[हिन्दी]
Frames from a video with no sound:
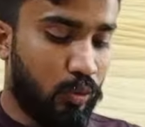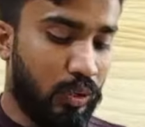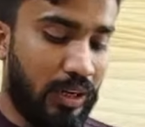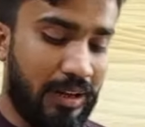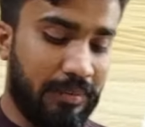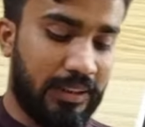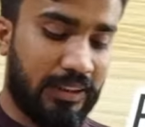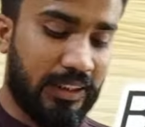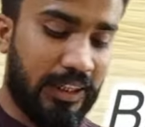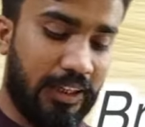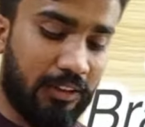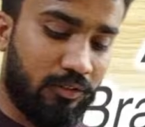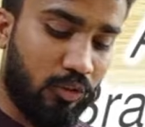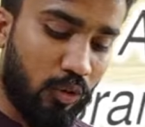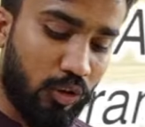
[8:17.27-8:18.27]
गुलेमत का
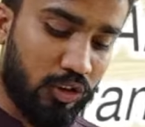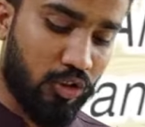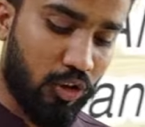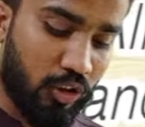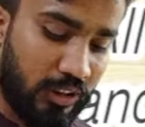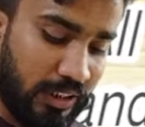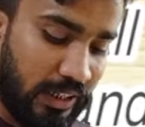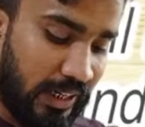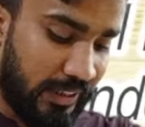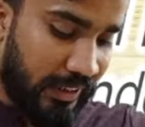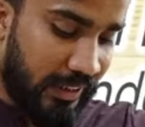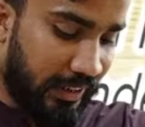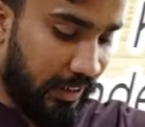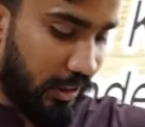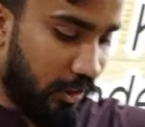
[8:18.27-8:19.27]
एक वो स्टॉक दिखाया
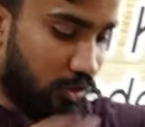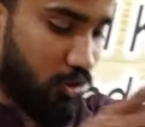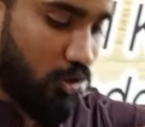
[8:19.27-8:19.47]
था एक ये